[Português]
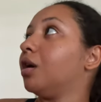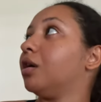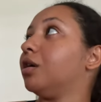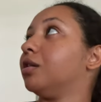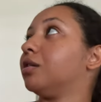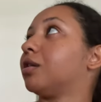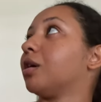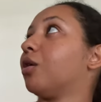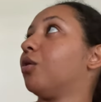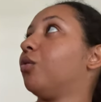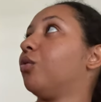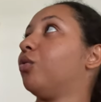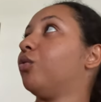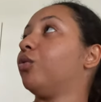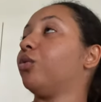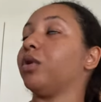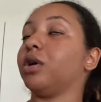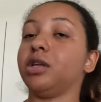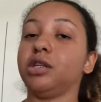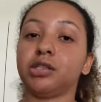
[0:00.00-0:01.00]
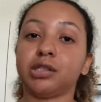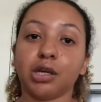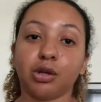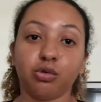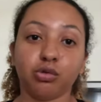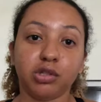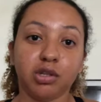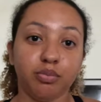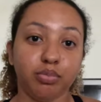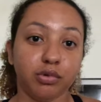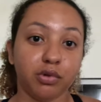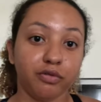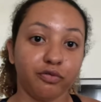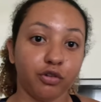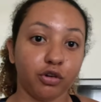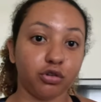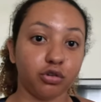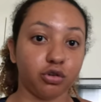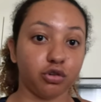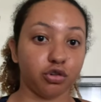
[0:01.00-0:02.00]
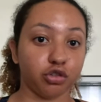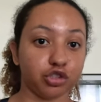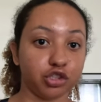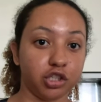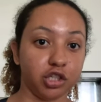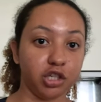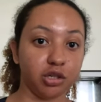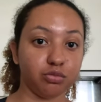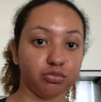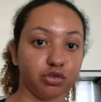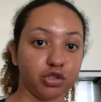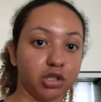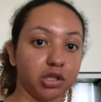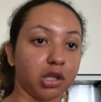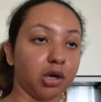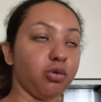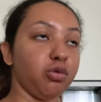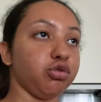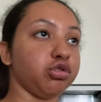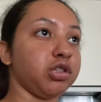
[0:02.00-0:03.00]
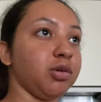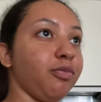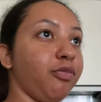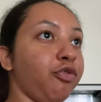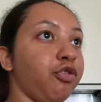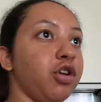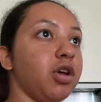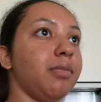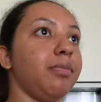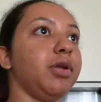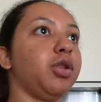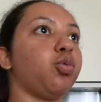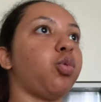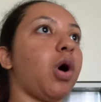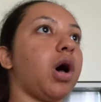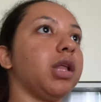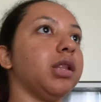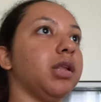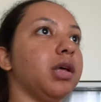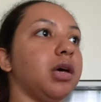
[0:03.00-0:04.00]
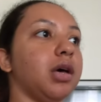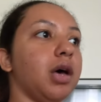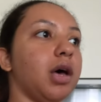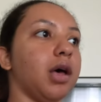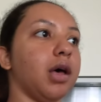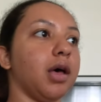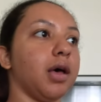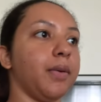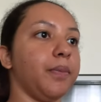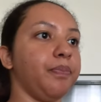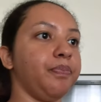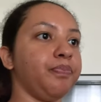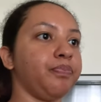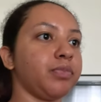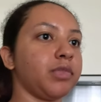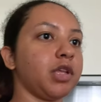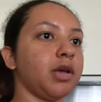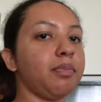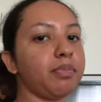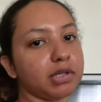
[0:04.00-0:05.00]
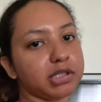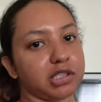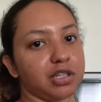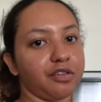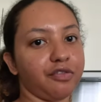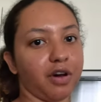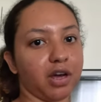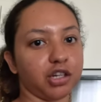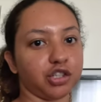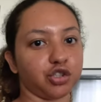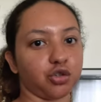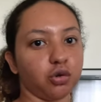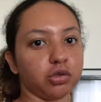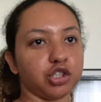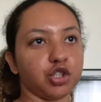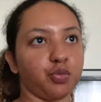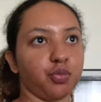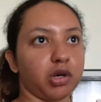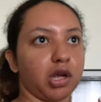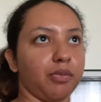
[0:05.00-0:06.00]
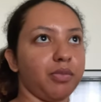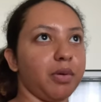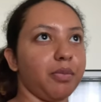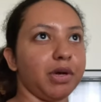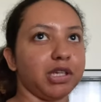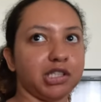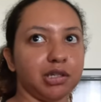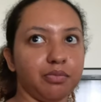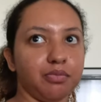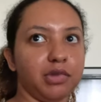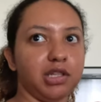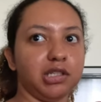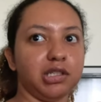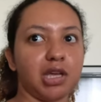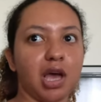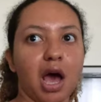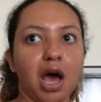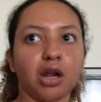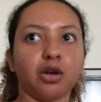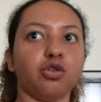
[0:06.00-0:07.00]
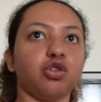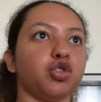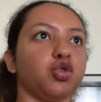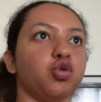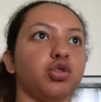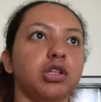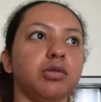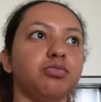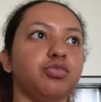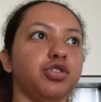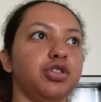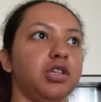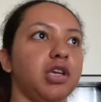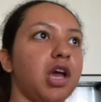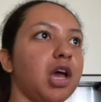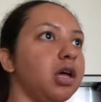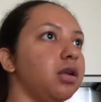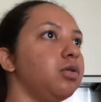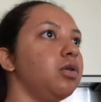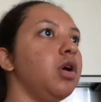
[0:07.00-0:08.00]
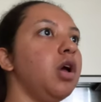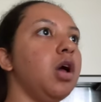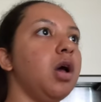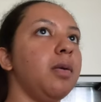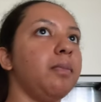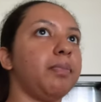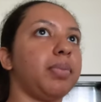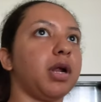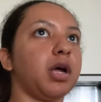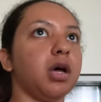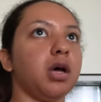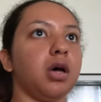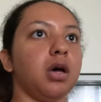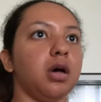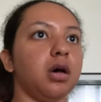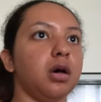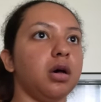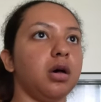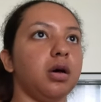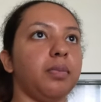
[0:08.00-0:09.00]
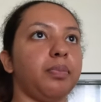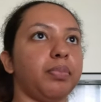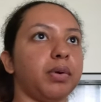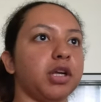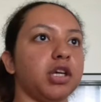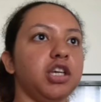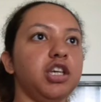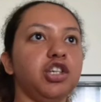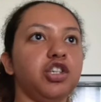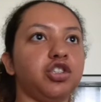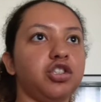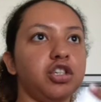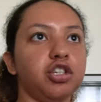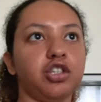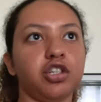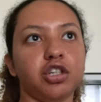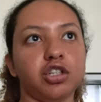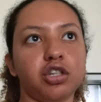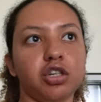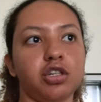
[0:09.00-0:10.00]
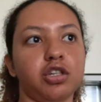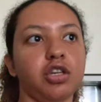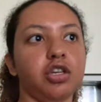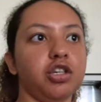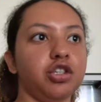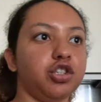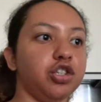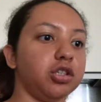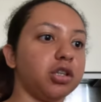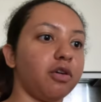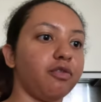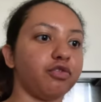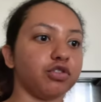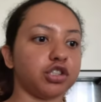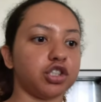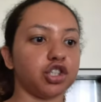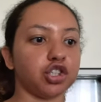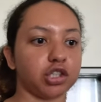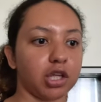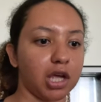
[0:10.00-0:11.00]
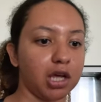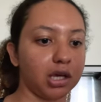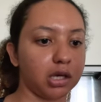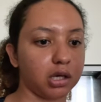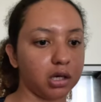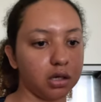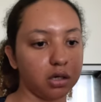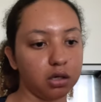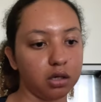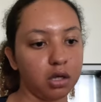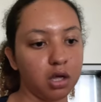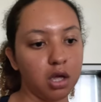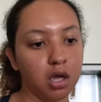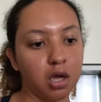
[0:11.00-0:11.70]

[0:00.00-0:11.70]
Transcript: Então, isso era o tipo de telefone que nós tínhamos, então eu sempre fui habituada a preservar as coisas, porque a minha mãe sempre dizia: Ah, nós não temos dinheiro, para, isto, isto, isto, isto, então vocês têm que